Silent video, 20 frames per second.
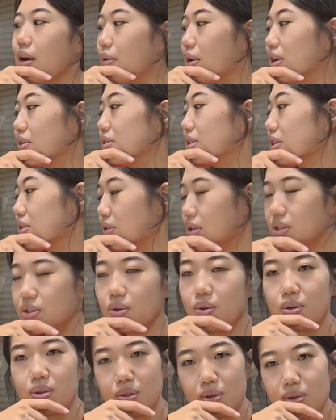変わるんですよね
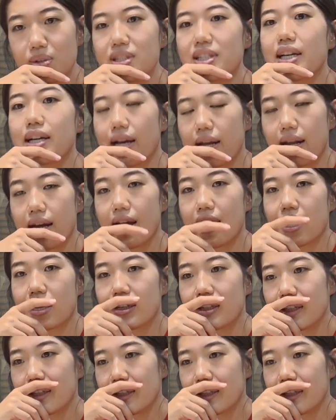上京してから